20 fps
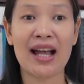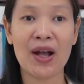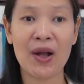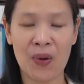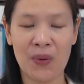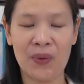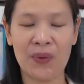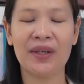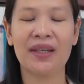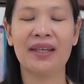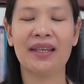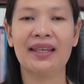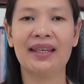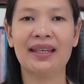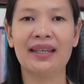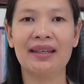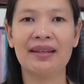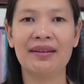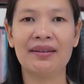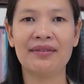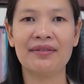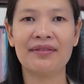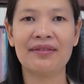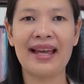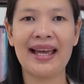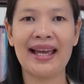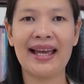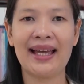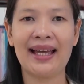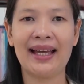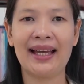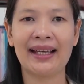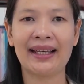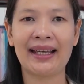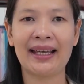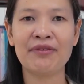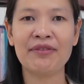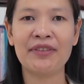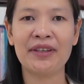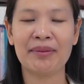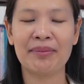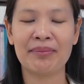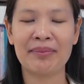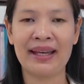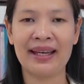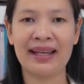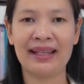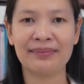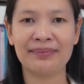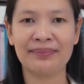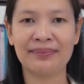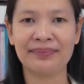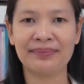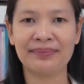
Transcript: hội, và cái việc mà